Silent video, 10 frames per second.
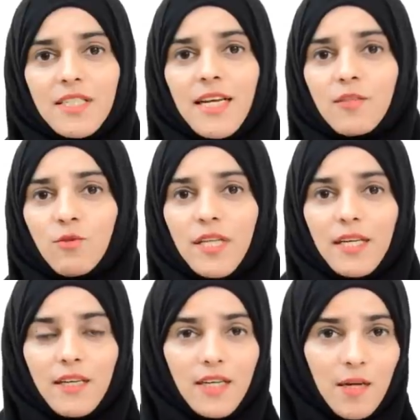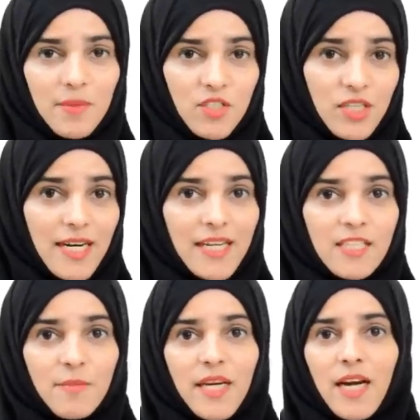हैं एक तो ये है कि अगर आपकी जेनेटिक्स में
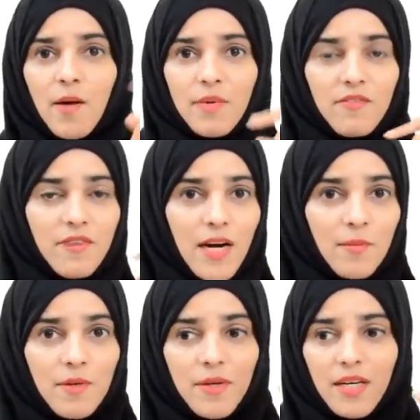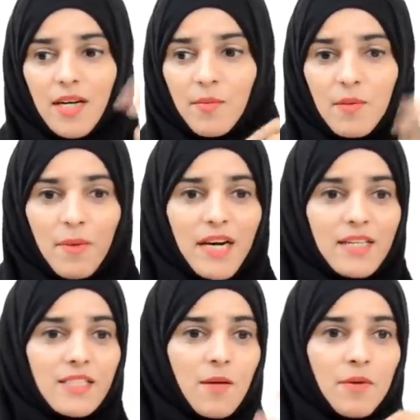है आपकी फैमिली में अगर आपके पेरेंट्स
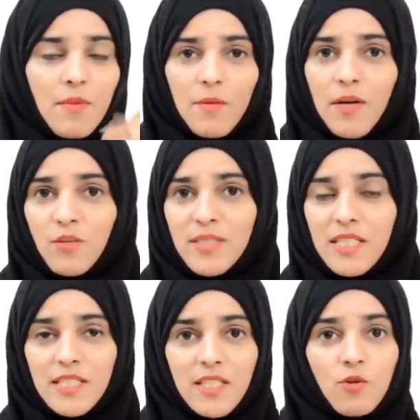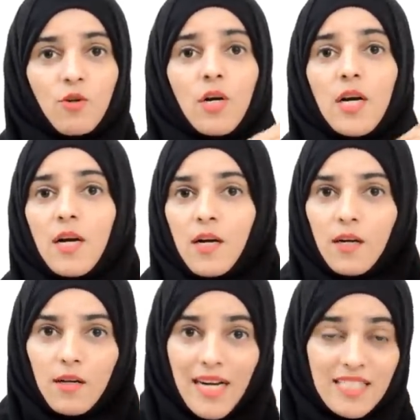आपके बहन भाइयों में से किसी को
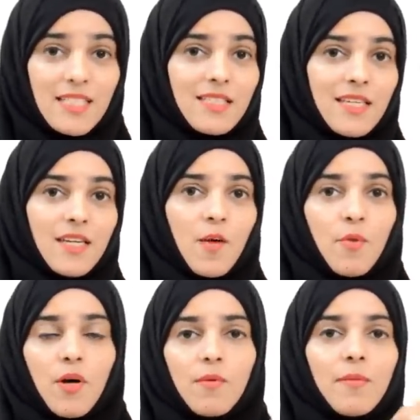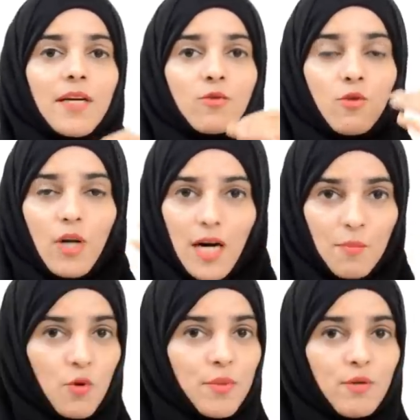एक्सेस हेयर का प्रॉब्लम है तो आपको
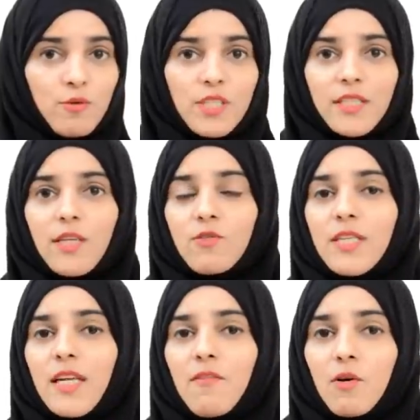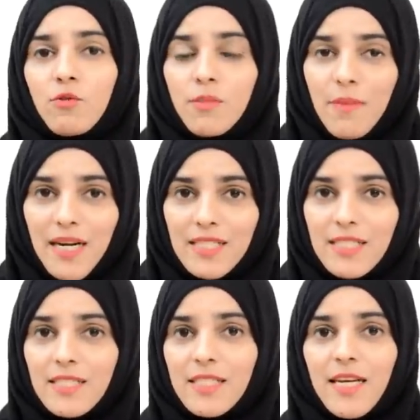भी हो सकते हैं उसके अलावा कुछ मेडिसिन
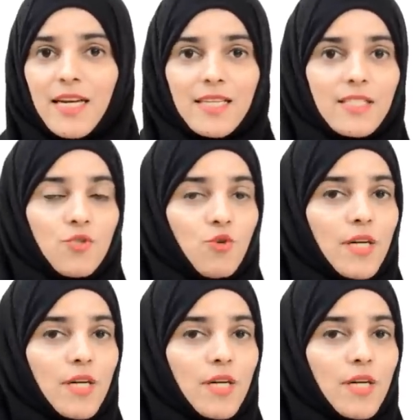हैं ऐसे जो कि